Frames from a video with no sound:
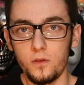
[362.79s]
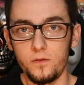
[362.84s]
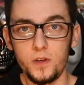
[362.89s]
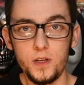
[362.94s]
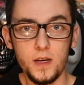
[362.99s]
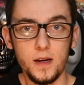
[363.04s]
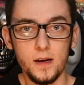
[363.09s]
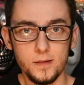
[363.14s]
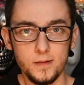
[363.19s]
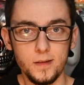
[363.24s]

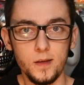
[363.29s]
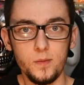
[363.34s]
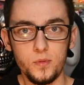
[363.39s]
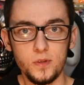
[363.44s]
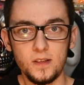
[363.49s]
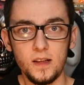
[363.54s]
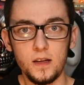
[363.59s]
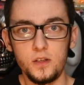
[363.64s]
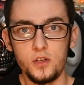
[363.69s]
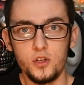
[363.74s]
wynika z tej
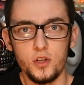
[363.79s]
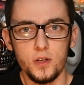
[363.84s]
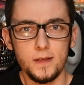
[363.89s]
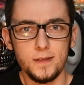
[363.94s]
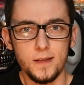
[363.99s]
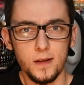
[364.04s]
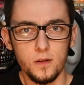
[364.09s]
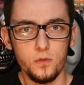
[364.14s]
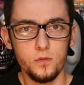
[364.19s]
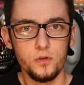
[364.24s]
postaci, że
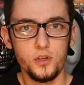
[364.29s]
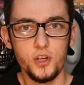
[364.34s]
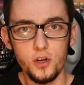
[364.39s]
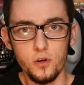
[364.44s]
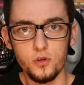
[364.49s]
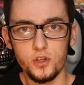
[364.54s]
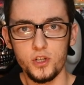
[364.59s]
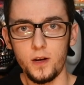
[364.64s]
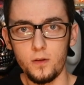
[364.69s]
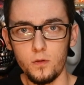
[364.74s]
jest taką
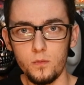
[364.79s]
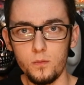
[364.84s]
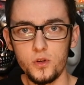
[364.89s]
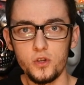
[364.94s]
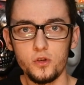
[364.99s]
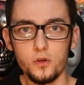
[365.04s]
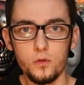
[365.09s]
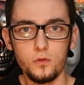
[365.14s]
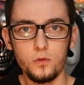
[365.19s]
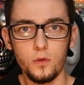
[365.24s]
cichą, szarą
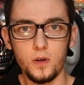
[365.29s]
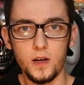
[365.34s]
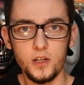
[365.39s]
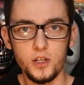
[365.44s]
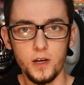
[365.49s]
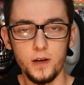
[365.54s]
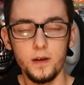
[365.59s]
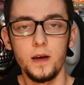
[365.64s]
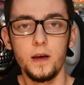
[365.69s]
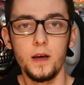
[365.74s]
myszką, która
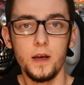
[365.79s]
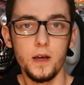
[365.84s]
się